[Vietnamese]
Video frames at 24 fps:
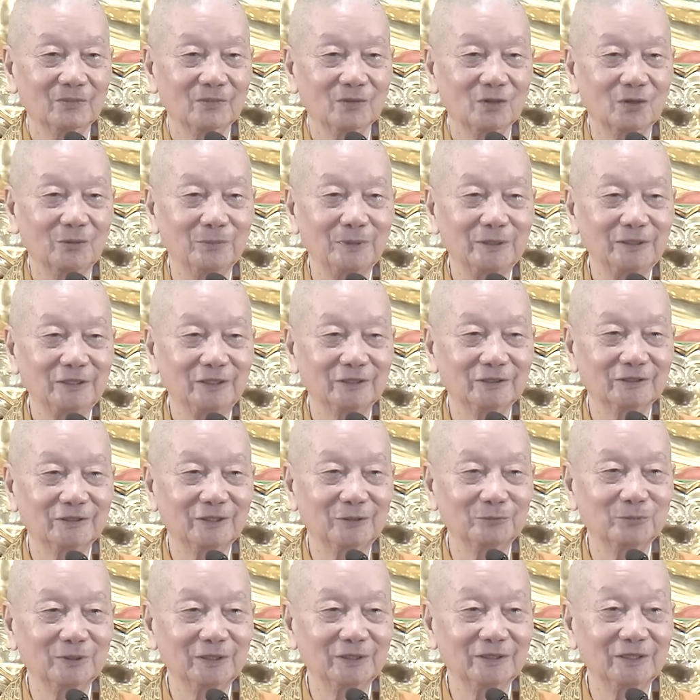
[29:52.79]
Còn bây giờ
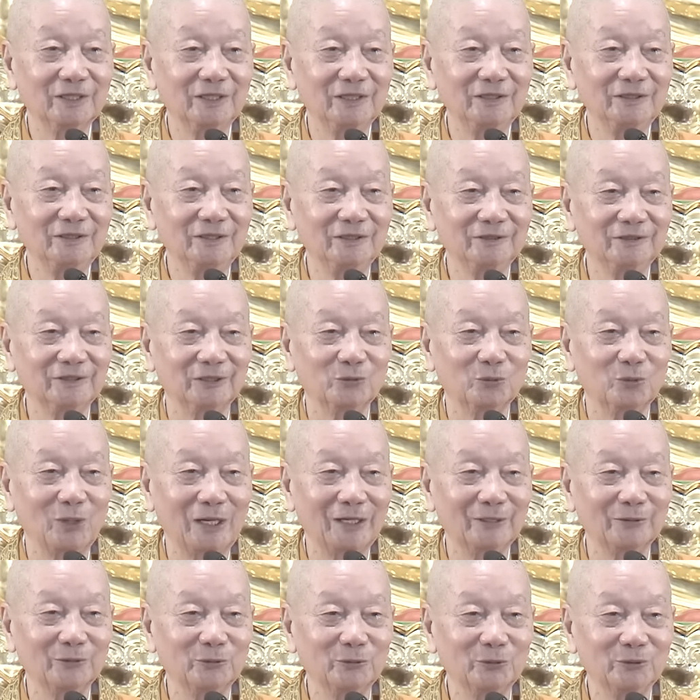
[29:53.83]
trong cái thế giới tịch
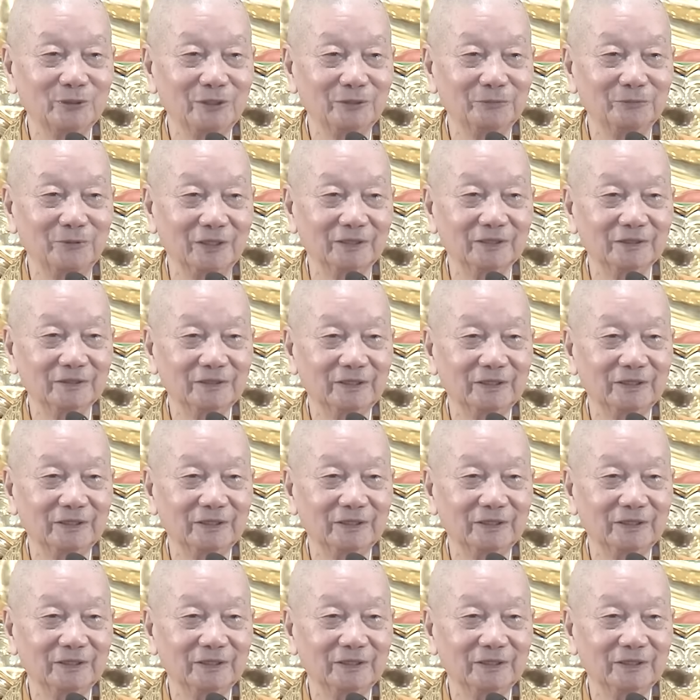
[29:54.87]
quan của Đức Phật